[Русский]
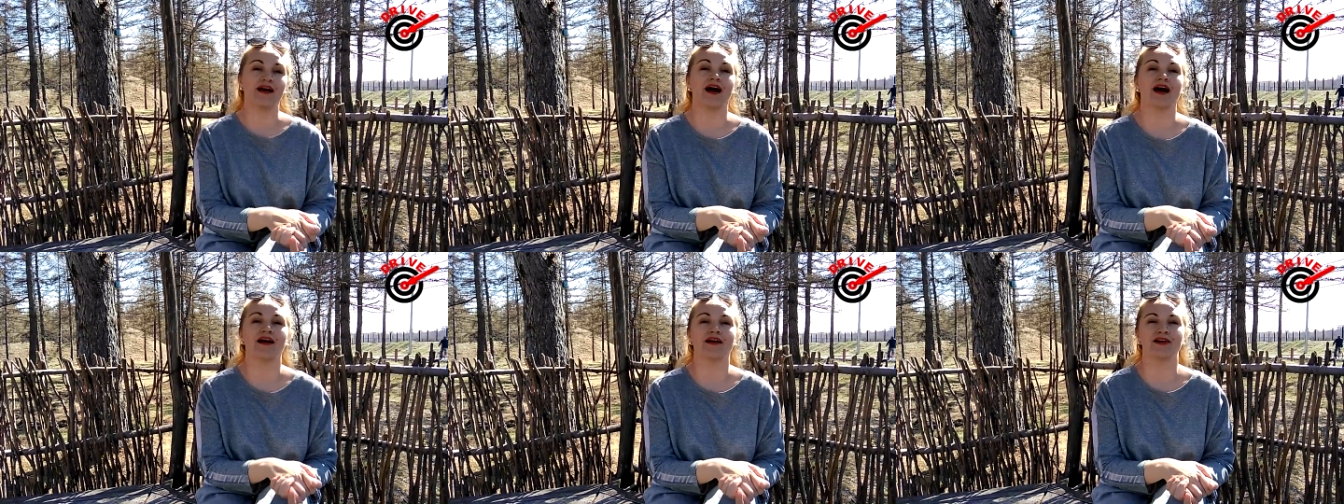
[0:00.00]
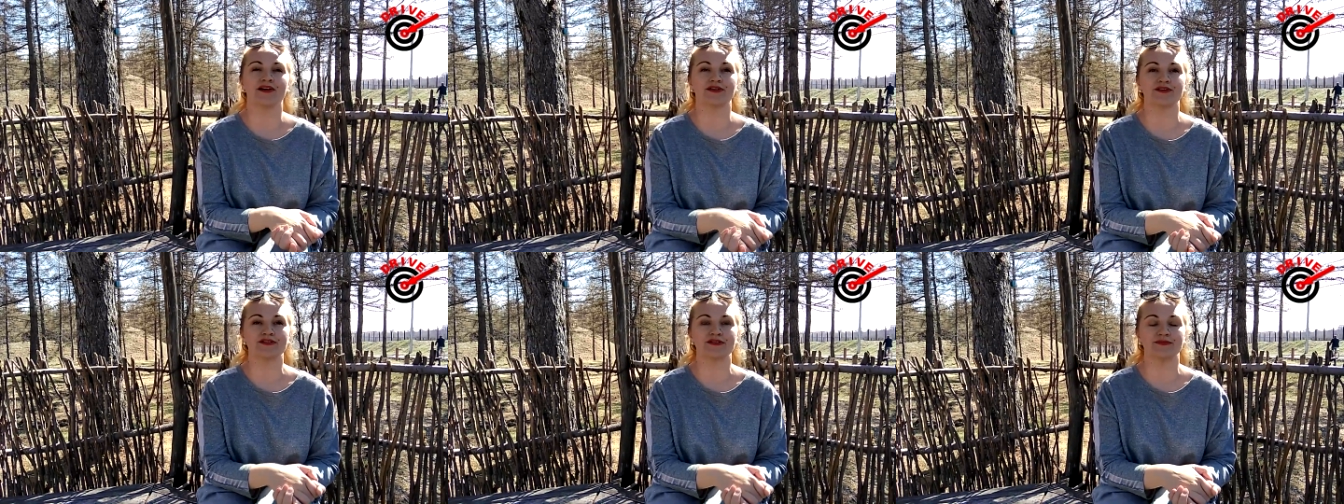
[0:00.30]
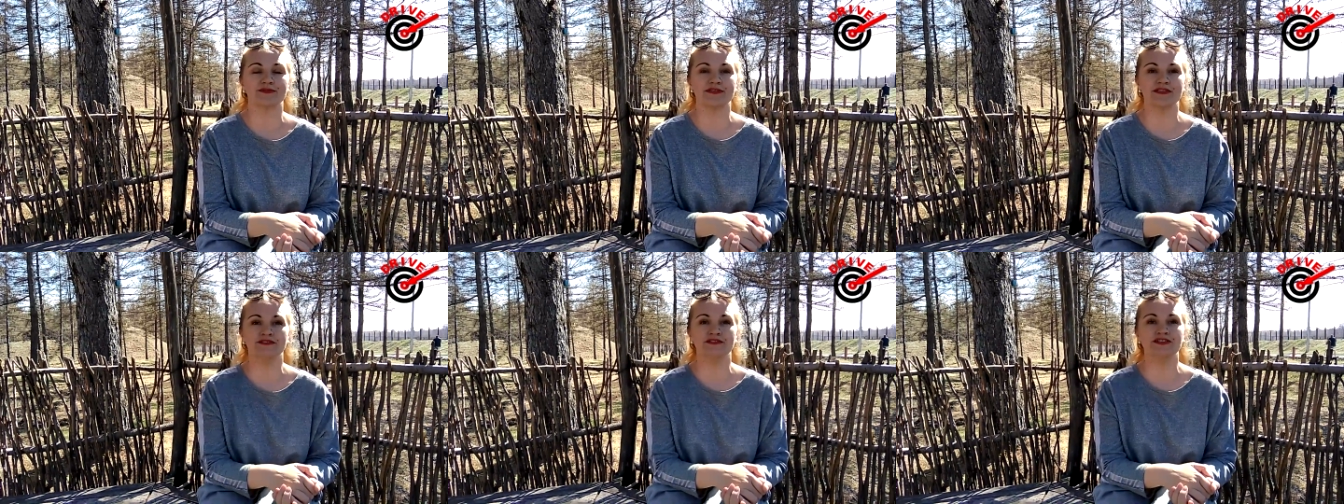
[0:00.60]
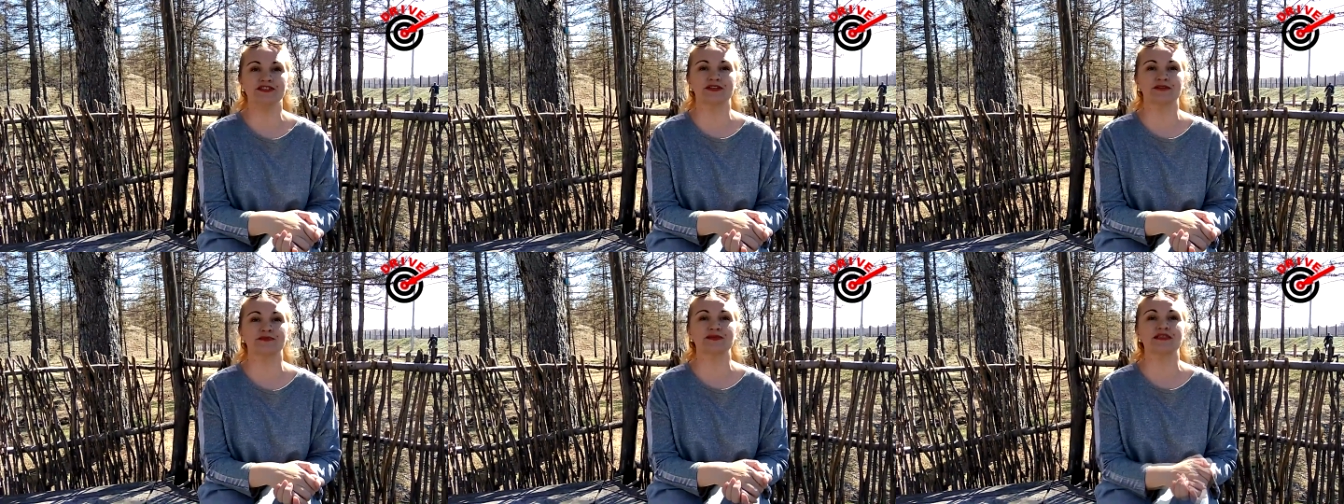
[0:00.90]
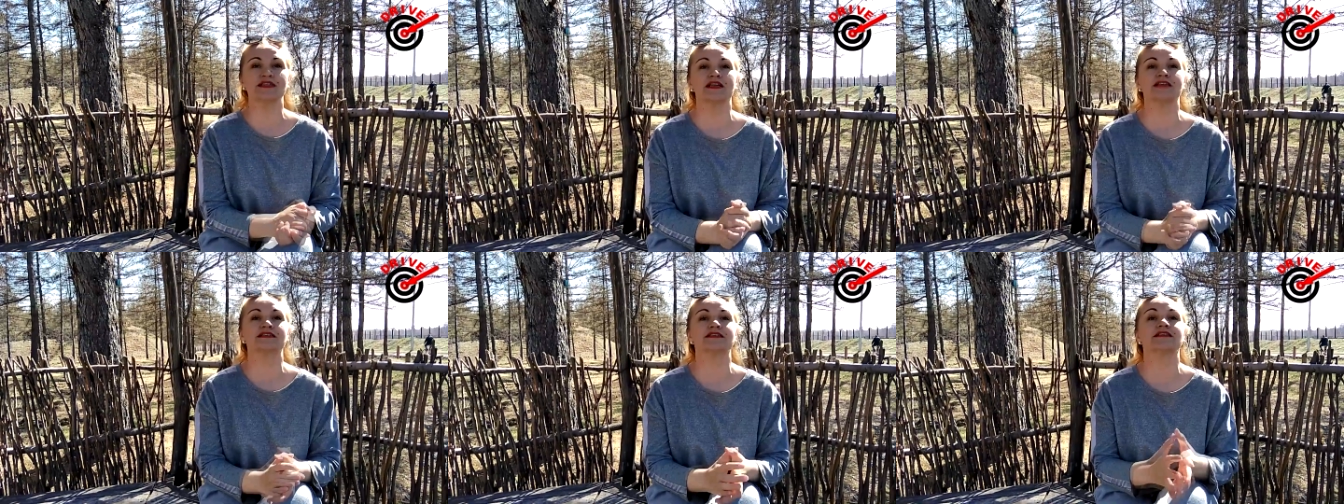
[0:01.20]
Как хорошим
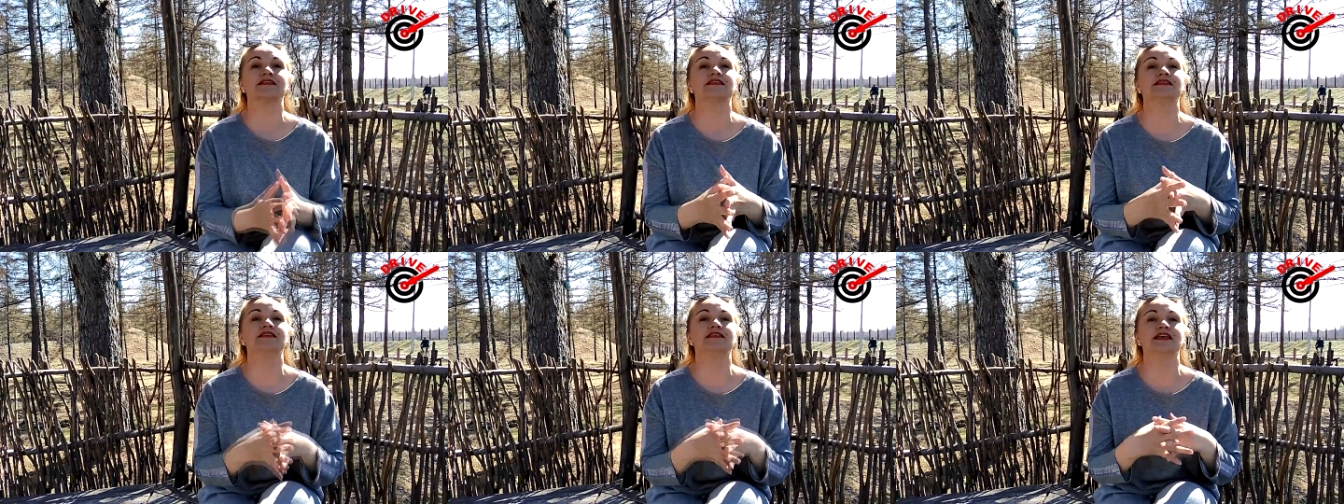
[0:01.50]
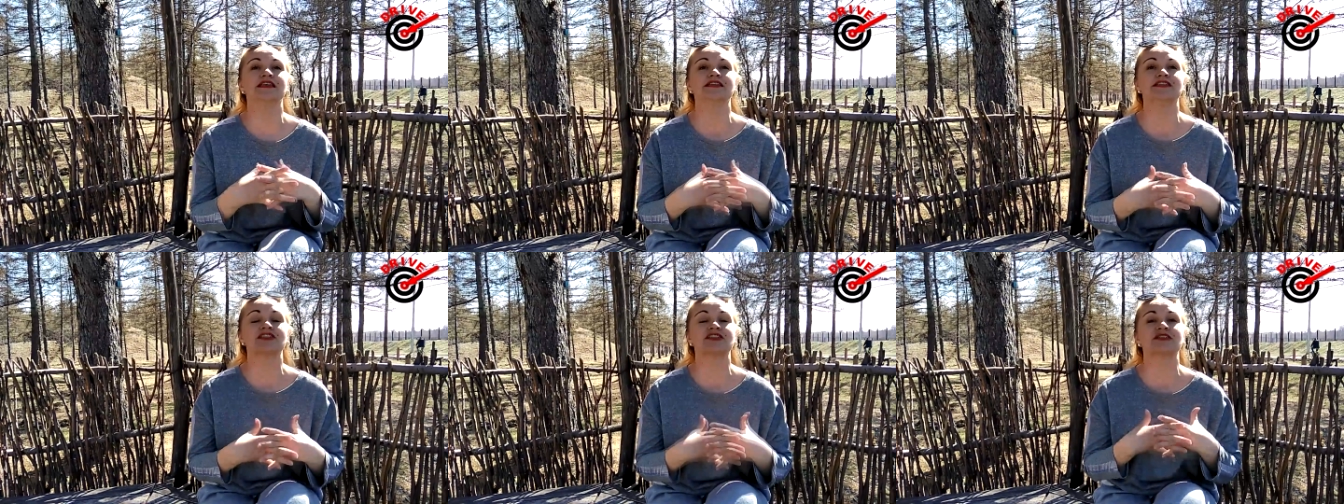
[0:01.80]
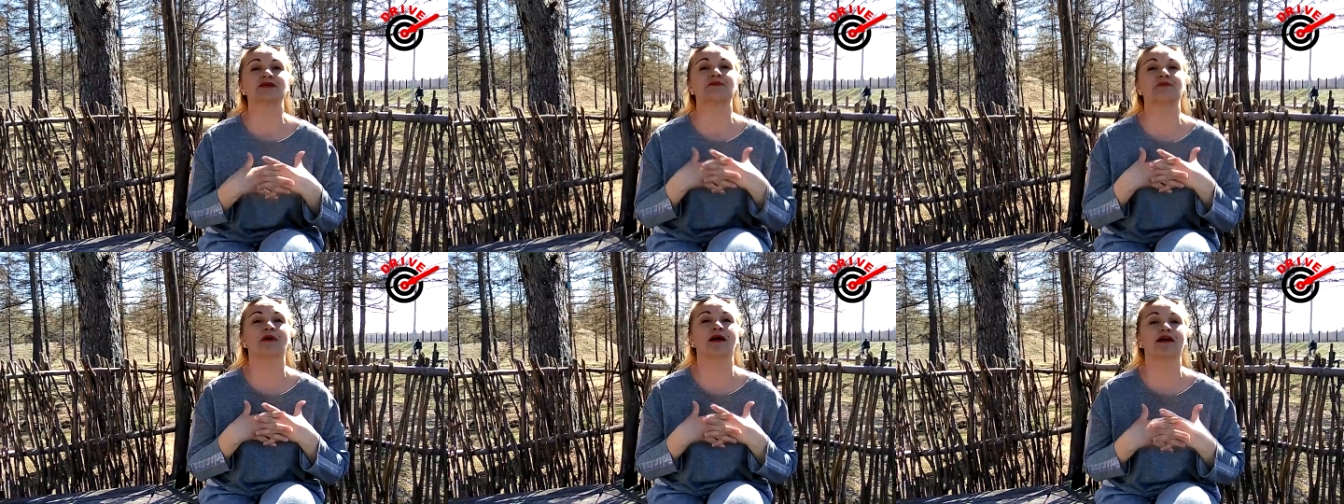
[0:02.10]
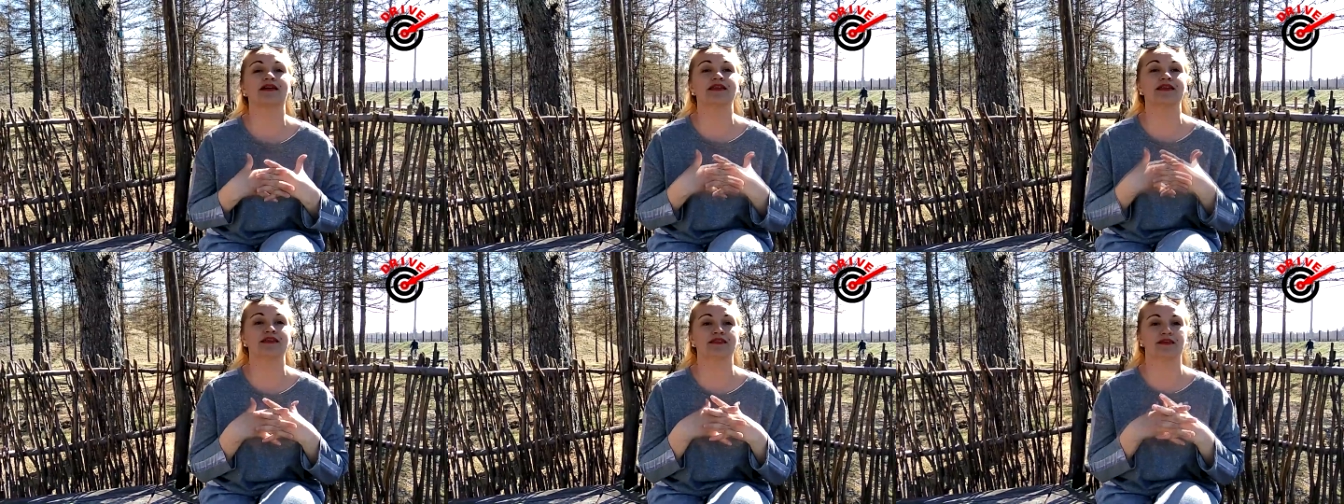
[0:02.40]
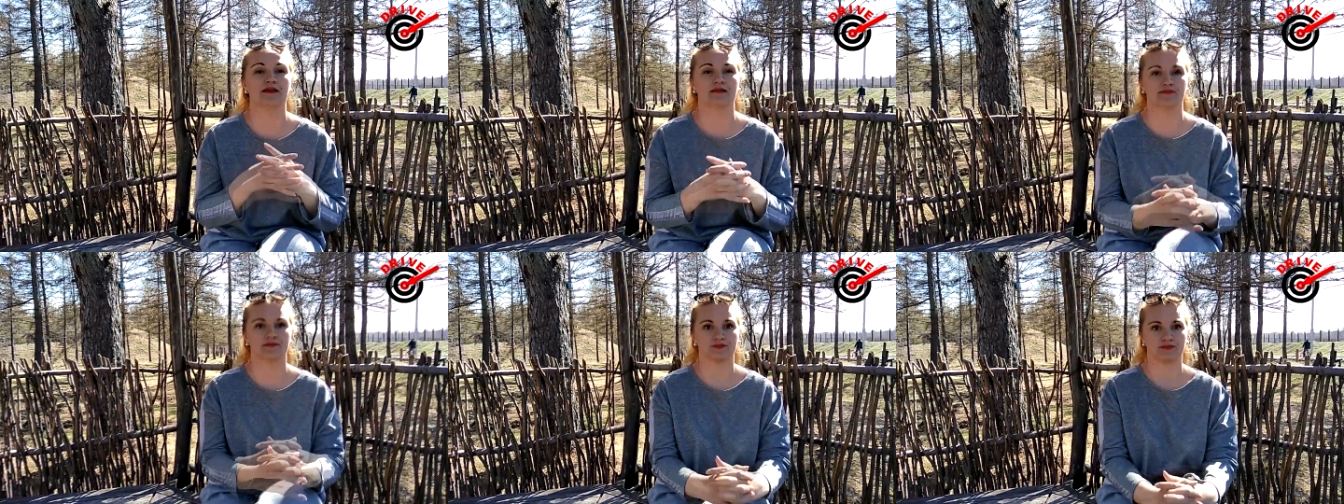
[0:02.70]
девочкам стать денежным
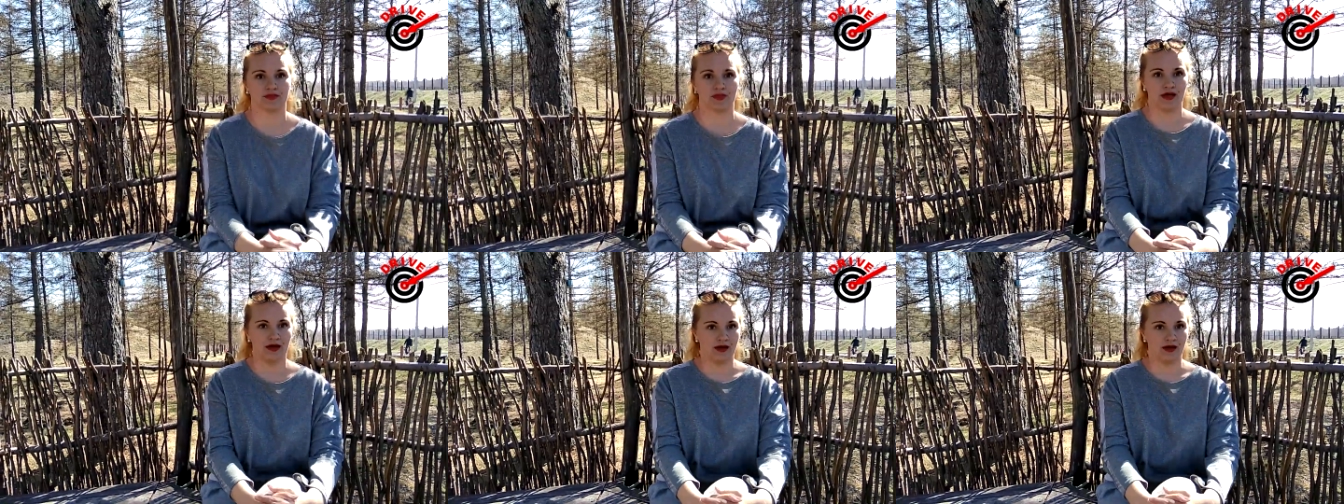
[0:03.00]
магнитом.